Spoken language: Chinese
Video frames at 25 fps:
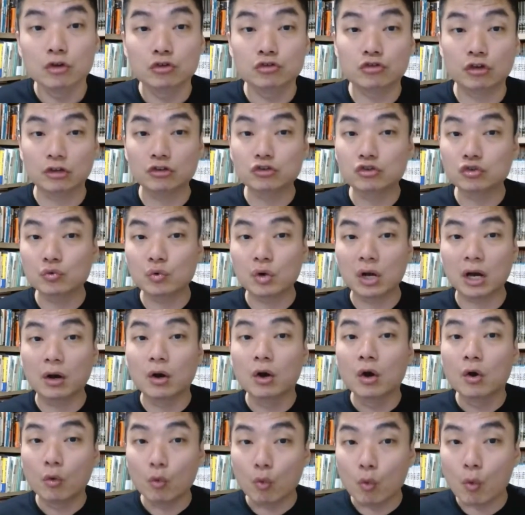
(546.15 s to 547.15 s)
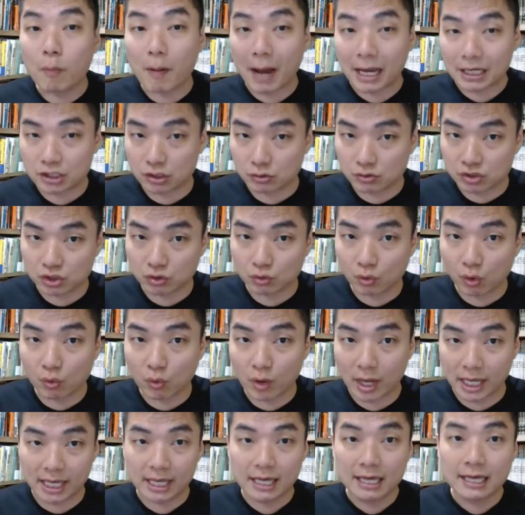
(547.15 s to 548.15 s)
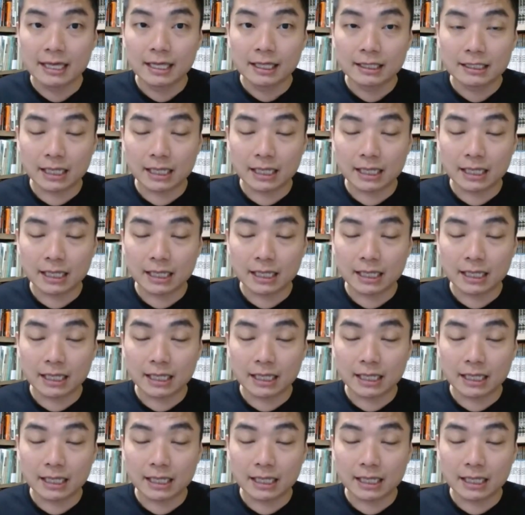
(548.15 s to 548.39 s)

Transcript: 选出了五百九十多位。